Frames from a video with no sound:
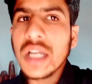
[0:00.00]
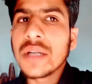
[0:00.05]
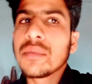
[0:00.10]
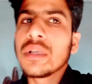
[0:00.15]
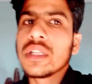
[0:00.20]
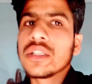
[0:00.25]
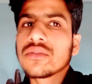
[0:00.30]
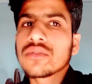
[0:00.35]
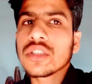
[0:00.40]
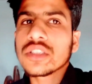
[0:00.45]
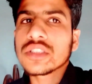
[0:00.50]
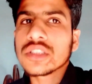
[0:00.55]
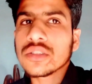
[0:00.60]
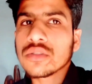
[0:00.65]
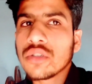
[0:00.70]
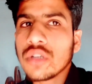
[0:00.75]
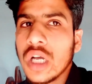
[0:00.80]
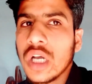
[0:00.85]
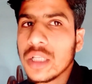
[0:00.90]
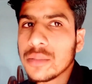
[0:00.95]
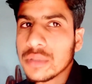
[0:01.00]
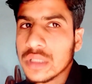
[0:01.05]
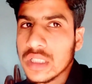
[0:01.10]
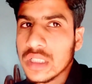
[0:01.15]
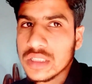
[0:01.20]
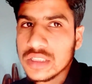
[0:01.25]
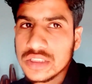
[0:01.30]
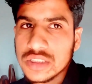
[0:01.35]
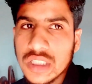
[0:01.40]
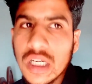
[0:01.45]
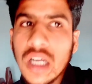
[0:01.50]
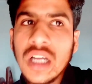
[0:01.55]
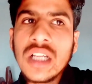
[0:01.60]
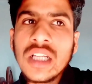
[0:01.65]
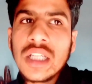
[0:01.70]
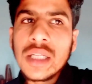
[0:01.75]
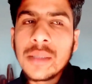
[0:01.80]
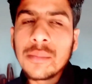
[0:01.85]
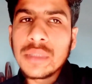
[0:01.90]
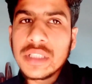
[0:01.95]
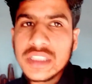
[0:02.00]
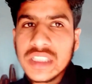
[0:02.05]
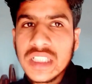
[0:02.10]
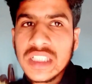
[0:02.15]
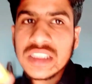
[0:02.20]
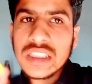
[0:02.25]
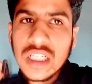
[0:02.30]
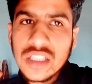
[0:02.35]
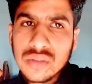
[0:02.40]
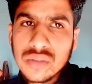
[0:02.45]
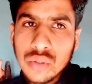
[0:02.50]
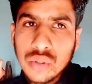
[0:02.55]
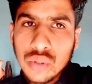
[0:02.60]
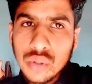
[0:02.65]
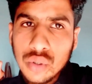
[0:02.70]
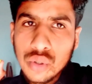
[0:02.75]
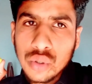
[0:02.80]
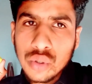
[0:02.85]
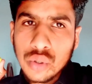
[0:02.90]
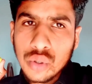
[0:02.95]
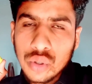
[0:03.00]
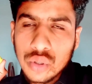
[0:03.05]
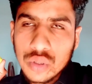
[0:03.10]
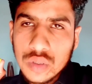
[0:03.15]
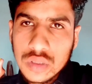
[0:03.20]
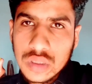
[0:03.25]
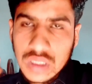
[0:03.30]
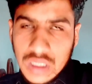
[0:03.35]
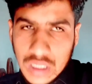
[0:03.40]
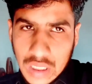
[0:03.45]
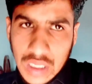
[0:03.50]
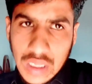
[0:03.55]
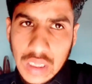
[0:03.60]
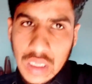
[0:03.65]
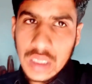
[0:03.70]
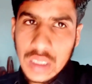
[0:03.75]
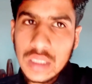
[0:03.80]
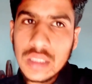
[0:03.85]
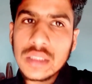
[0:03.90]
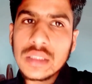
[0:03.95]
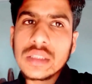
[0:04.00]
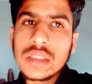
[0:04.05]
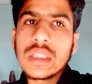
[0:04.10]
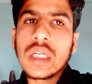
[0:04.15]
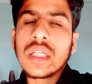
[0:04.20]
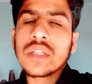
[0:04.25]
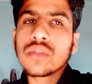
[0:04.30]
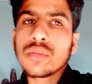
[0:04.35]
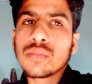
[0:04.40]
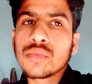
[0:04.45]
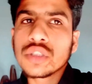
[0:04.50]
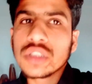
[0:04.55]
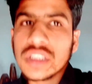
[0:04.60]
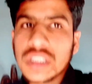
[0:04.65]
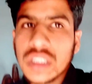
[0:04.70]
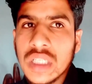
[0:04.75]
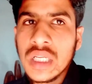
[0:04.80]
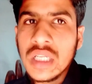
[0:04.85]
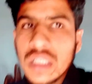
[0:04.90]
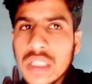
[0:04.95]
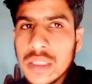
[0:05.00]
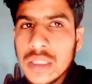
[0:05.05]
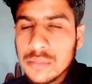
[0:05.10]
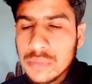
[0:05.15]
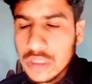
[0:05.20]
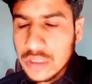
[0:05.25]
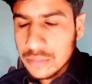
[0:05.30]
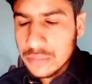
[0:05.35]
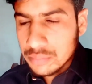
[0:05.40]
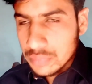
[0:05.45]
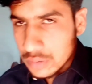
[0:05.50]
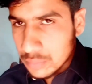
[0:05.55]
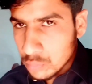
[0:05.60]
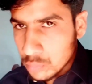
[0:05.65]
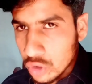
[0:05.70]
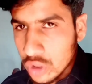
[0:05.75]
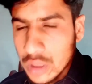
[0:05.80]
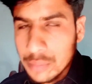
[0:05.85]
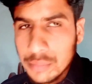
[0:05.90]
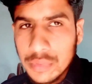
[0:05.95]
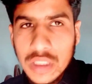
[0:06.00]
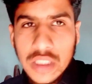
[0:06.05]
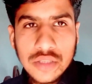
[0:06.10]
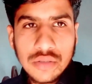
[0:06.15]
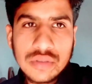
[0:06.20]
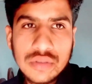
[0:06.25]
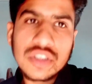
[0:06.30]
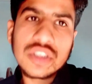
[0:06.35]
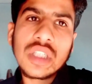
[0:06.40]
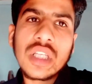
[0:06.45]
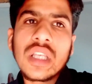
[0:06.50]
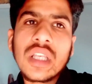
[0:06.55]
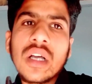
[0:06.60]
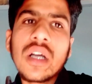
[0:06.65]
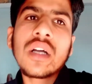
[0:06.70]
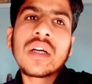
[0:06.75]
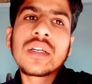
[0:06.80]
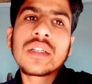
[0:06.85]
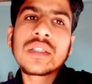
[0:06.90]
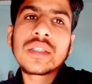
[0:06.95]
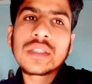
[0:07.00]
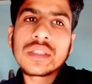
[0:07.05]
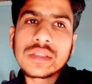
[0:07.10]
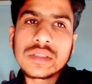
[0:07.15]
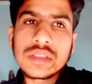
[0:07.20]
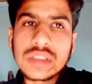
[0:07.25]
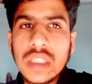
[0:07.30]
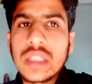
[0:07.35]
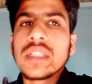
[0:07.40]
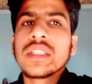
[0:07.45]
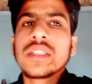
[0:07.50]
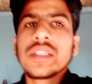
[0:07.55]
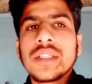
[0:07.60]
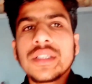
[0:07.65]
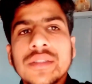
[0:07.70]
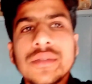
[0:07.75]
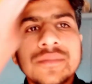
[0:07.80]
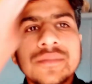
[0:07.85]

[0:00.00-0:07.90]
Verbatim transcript: एंड बेल नोटिफिकेशन को अल्प कर दीजिएगा मिलते हैं या तो कल या तो मुझे मतलब मौका मिला तो इनशाला जल्दी